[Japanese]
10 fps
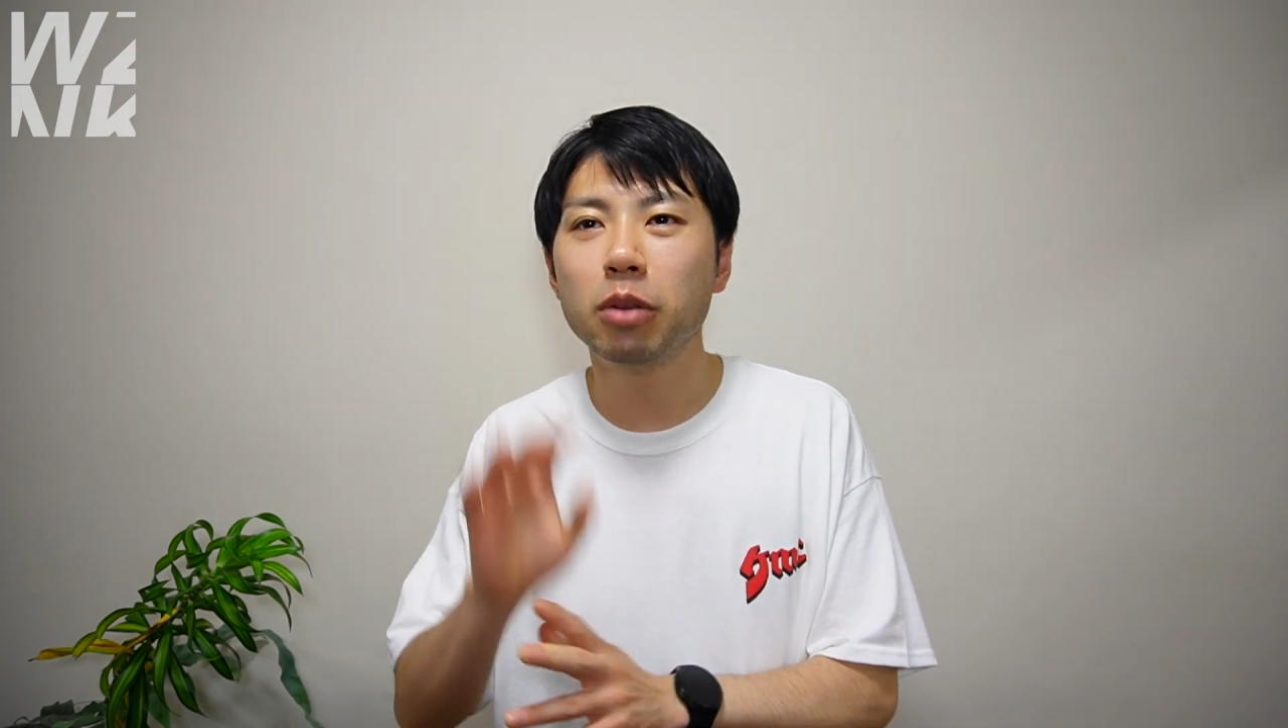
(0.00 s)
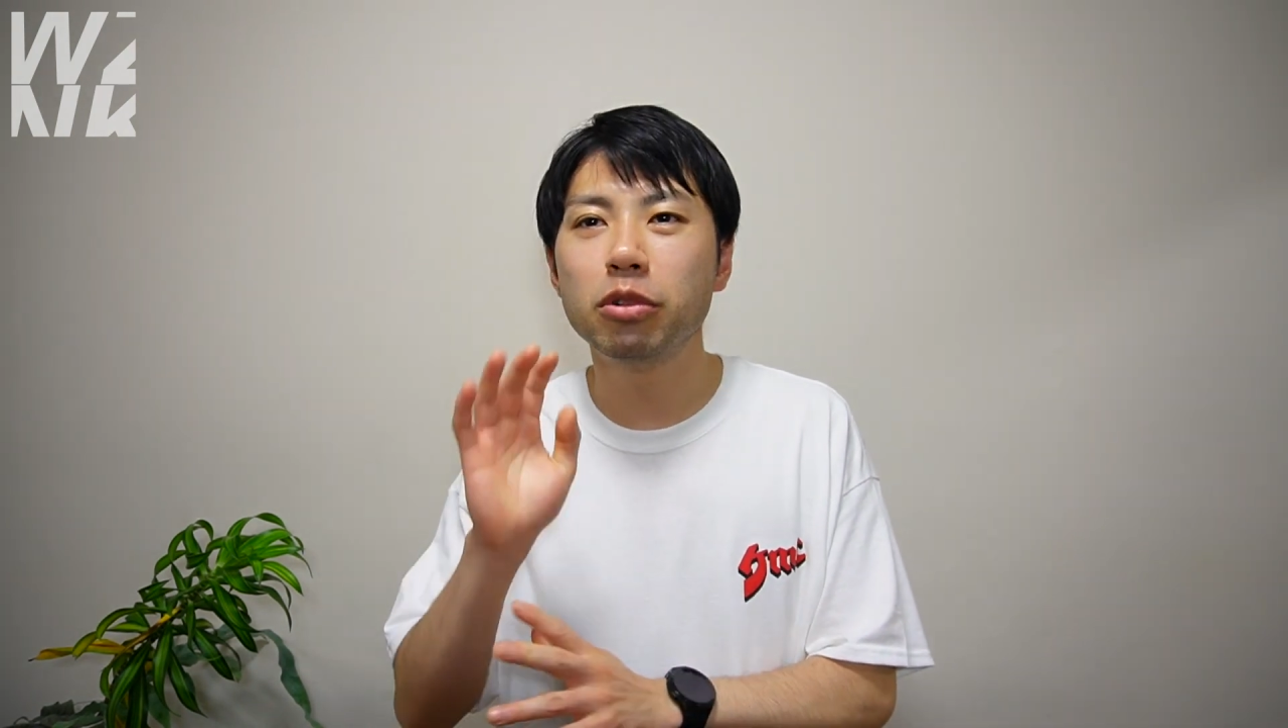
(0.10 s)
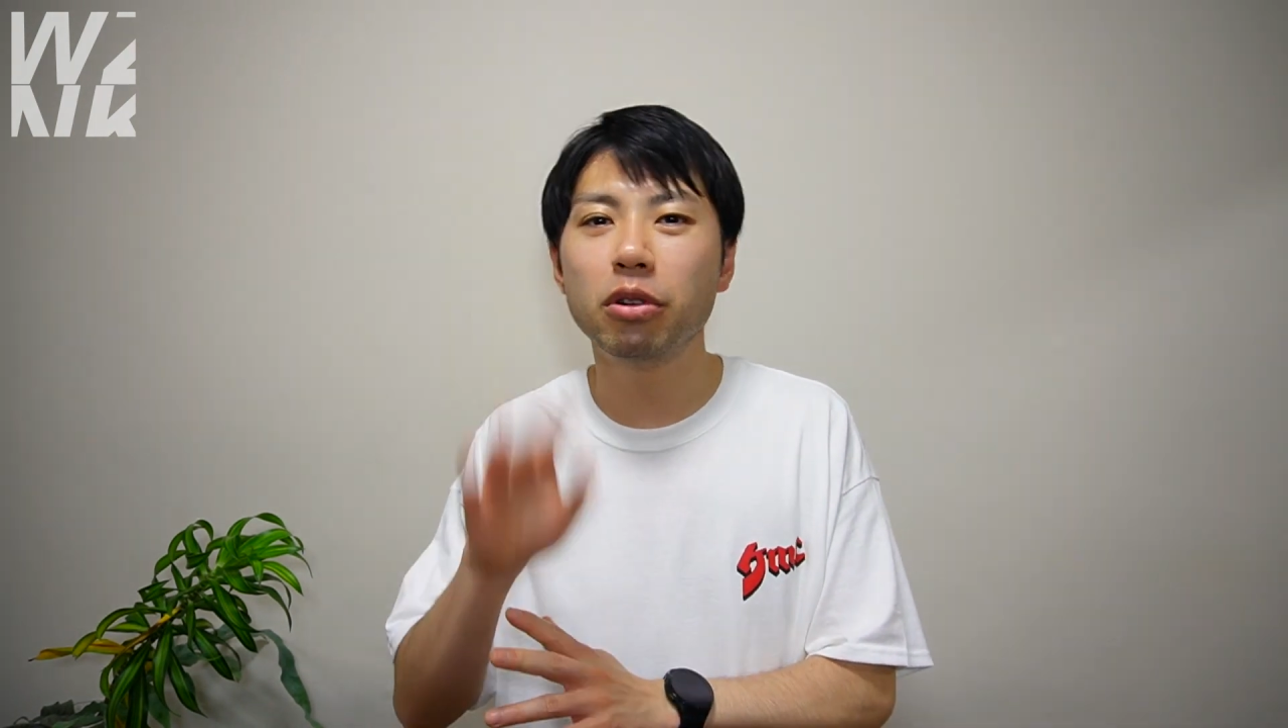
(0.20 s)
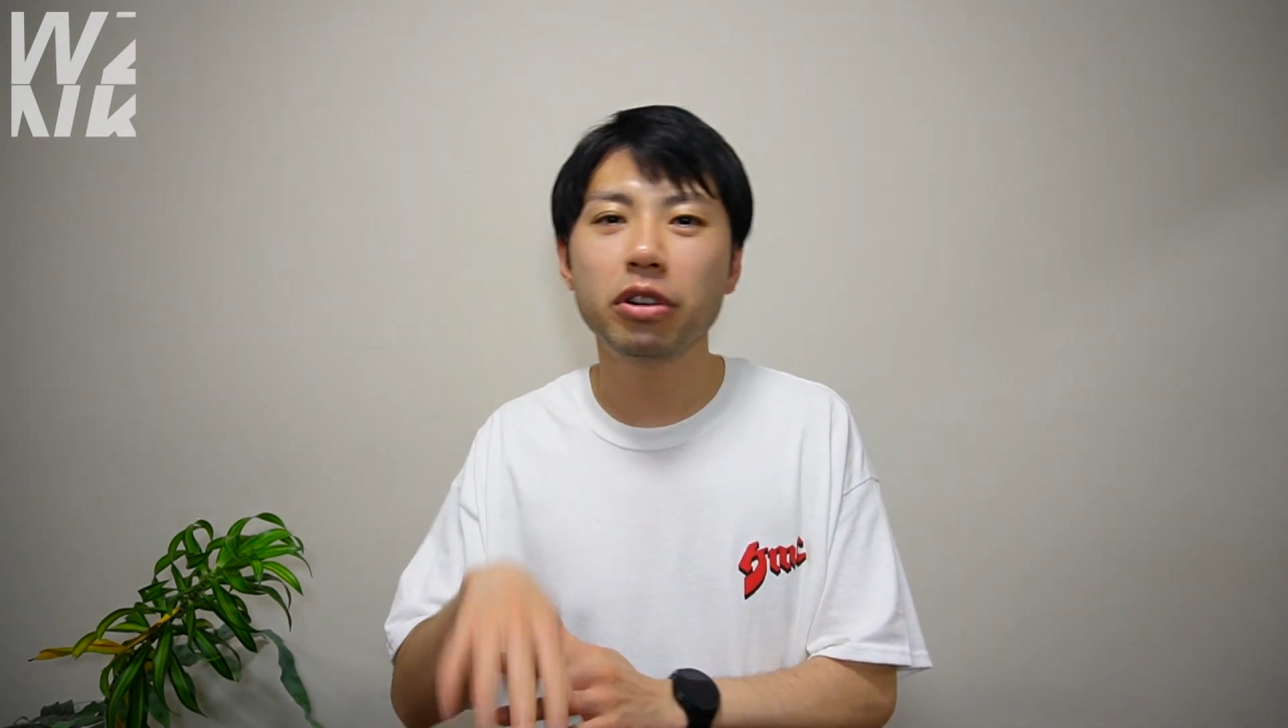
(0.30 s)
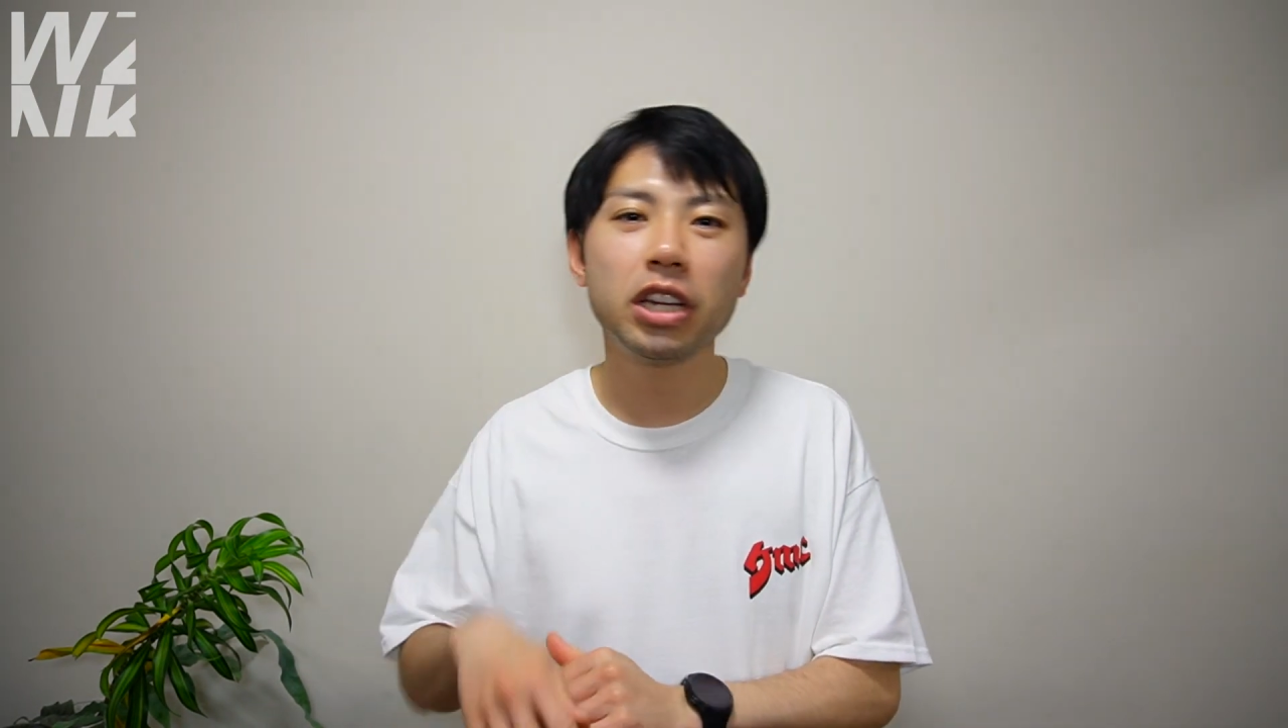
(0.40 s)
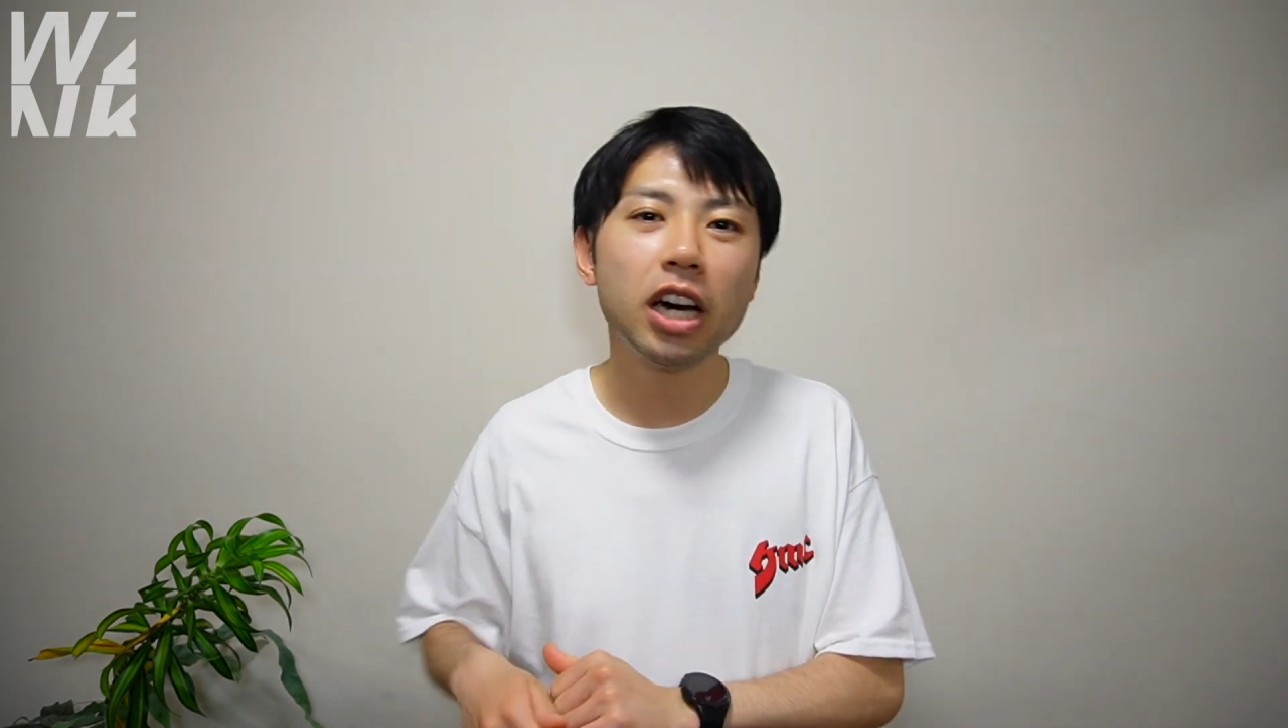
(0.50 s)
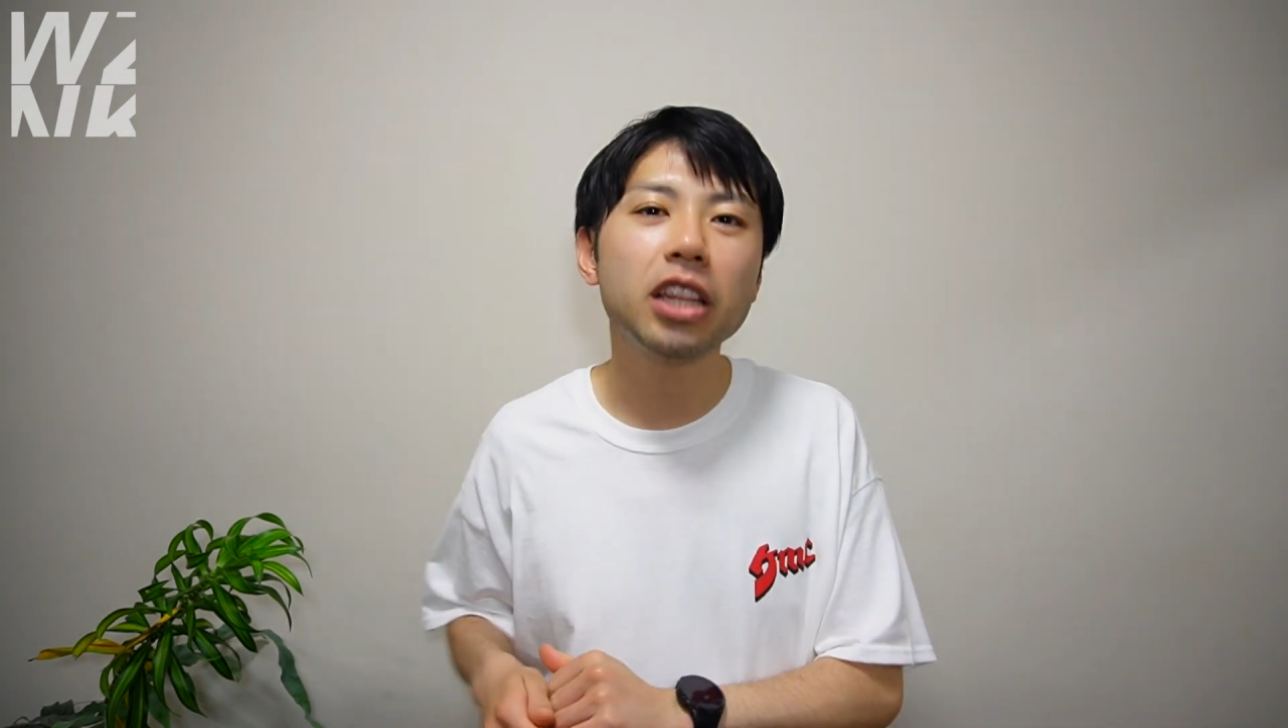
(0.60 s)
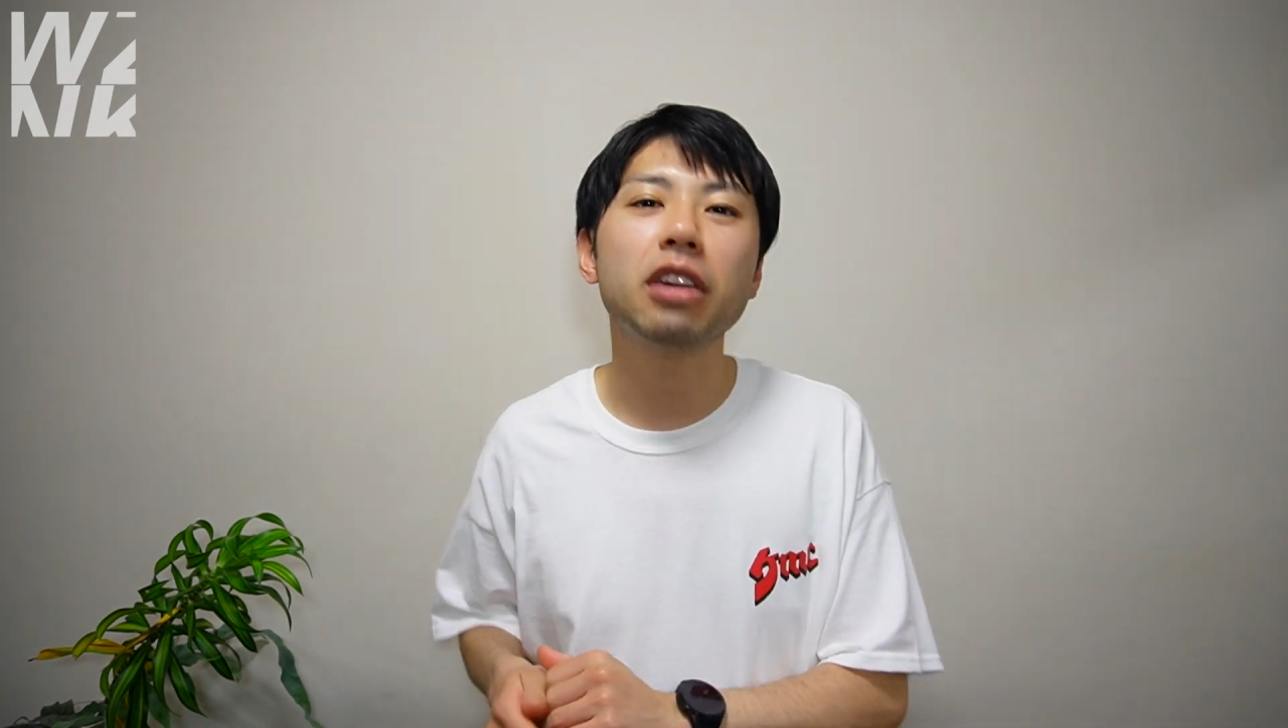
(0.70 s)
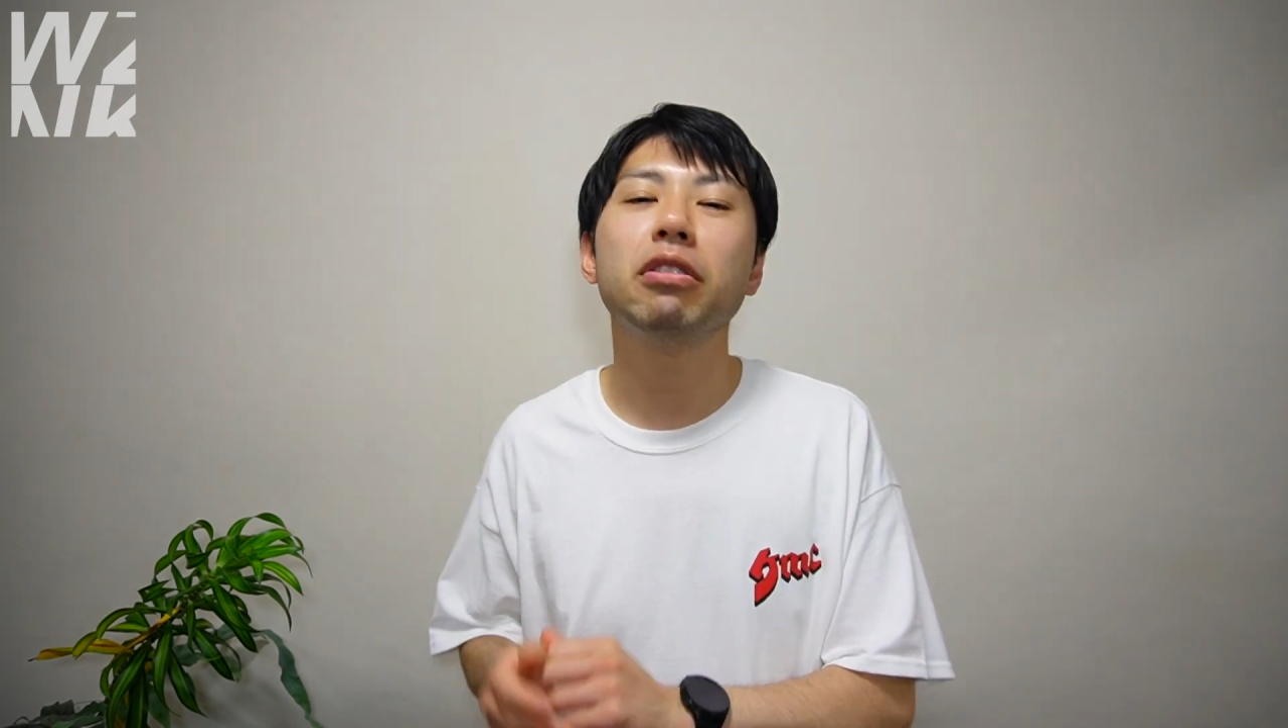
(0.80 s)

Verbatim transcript: ブログに書いて